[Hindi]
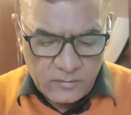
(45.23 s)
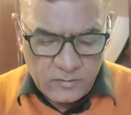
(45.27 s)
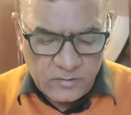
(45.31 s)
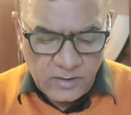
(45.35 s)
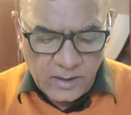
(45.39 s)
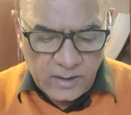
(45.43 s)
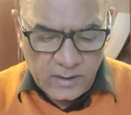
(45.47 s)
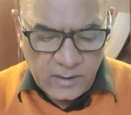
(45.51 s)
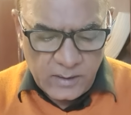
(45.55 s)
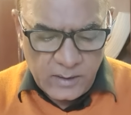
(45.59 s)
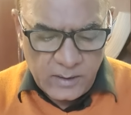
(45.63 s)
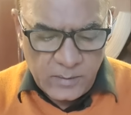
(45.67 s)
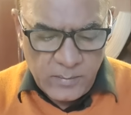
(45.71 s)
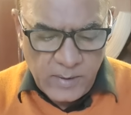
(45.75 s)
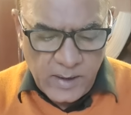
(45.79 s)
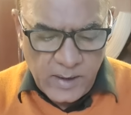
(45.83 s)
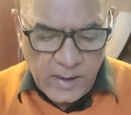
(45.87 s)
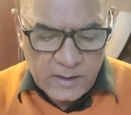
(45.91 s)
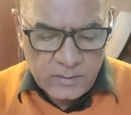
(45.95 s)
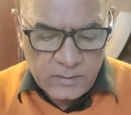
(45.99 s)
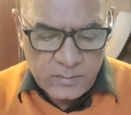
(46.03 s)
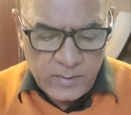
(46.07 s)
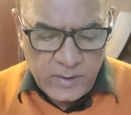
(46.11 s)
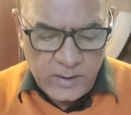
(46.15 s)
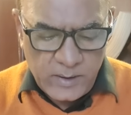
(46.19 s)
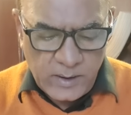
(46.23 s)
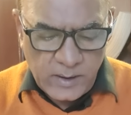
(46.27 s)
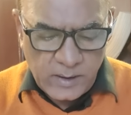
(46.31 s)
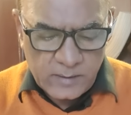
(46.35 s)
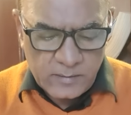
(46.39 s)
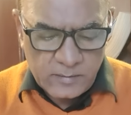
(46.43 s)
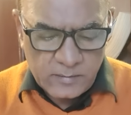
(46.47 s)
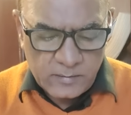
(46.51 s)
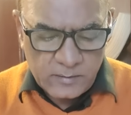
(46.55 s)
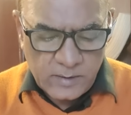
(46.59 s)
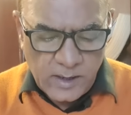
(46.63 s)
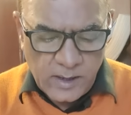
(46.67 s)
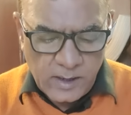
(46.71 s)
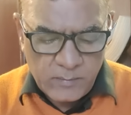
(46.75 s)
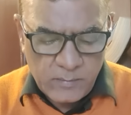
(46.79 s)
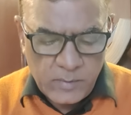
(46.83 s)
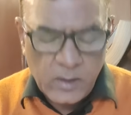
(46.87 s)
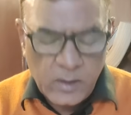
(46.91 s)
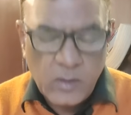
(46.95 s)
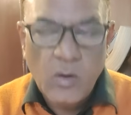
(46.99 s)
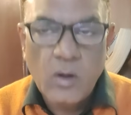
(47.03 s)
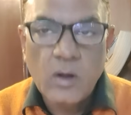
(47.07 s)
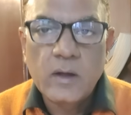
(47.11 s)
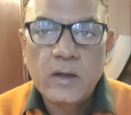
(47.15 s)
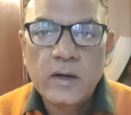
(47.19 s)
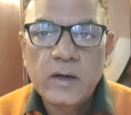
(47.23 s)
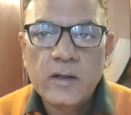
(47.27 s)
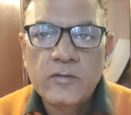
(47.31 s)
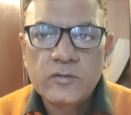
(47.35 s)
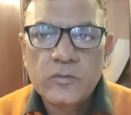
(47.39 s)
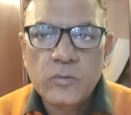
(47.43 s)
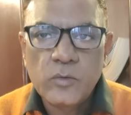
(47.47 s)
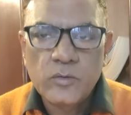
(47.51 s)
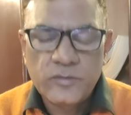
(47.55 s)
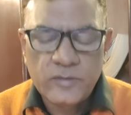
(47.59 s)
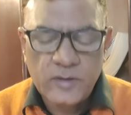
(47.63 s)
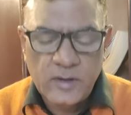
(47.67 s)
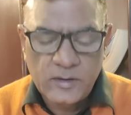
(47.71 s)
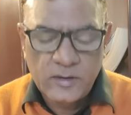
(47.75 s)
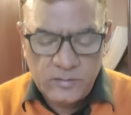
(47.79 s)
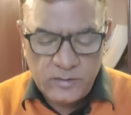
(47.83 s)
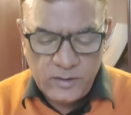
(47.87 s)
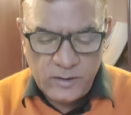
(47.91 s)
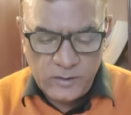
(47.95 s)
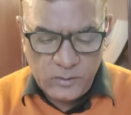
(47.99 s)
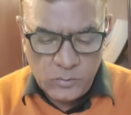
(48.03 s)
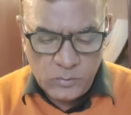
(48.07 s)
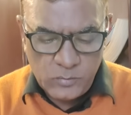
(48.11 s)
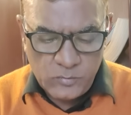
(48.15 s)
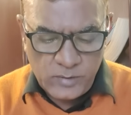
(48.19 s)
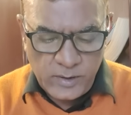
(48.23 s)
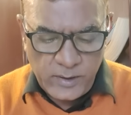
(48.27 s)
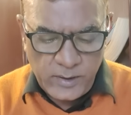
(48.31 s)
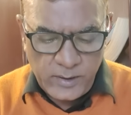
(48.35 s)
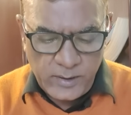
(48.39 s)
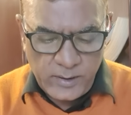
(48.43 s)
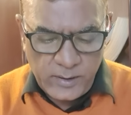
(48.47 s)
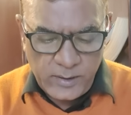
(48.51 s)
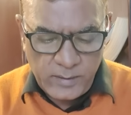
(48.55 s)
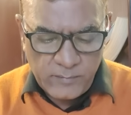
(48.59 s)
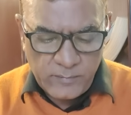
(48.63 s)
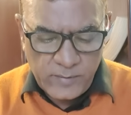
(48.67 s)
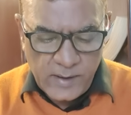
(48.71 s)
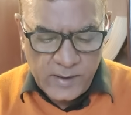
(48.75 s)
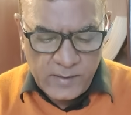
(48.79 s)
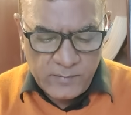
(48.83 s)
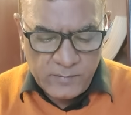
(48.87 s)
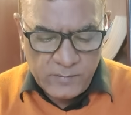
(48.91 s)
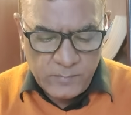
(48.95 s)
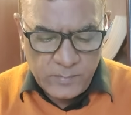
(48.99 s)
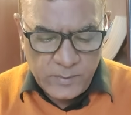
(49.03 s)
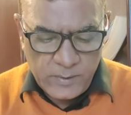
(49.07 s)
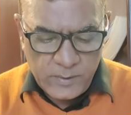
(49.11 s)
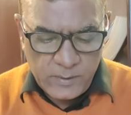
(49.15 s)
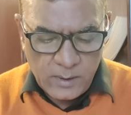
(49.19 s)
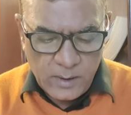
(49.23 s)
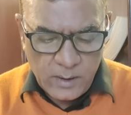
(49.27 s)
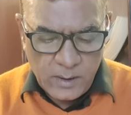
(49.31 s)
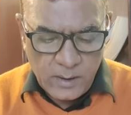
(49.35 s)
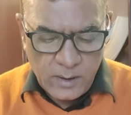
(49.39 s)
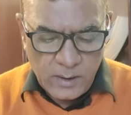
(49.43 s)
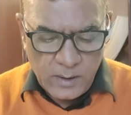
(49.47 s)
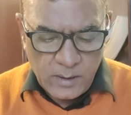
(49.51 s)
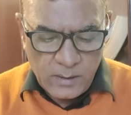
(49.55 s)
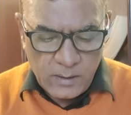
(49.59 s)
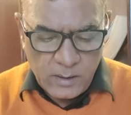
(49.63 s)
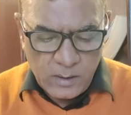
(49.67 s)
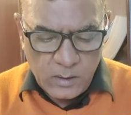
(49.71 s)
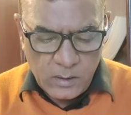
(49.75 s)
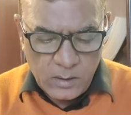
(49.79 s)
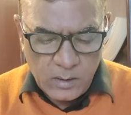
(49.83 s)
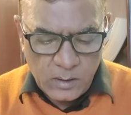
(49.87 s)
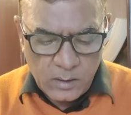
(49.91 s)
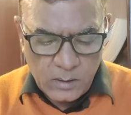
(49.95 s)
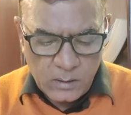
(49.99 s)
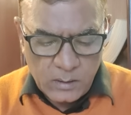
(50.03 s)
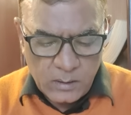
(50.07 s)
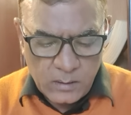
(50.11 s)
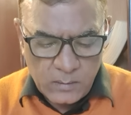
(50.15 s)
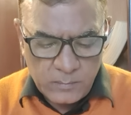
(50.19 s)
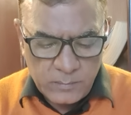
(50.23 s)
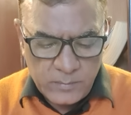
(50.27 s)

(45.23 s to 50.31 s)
जन की बात में राजस्थान में कांग्रेस को 62 से 85 और